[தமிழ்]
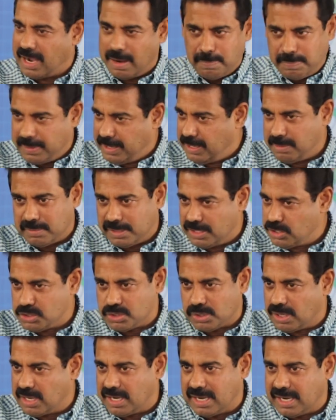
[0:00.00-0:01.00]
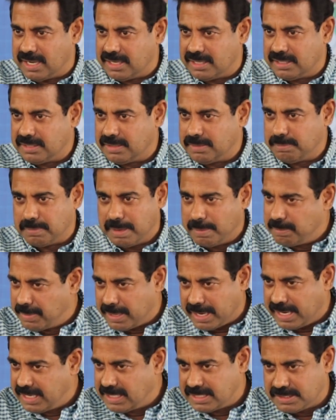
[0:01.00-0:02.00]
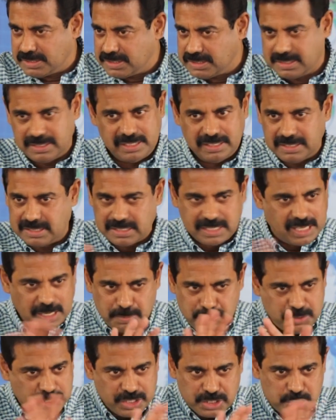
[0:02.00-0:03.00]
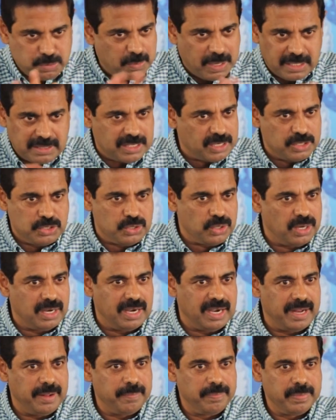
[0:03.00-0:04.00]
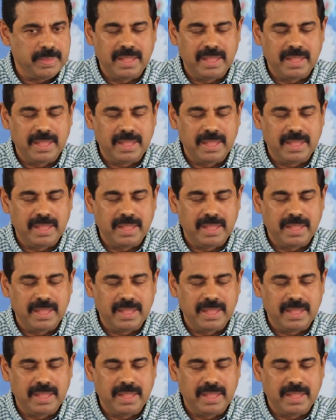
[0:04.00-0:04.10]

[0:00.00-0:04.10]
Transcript: அப்படின்னு மட்டும் சொல்லலை மெமரைஸ் த ஸ்கிரிப்சர்ஸ் மாத்திரம் சொல்லலை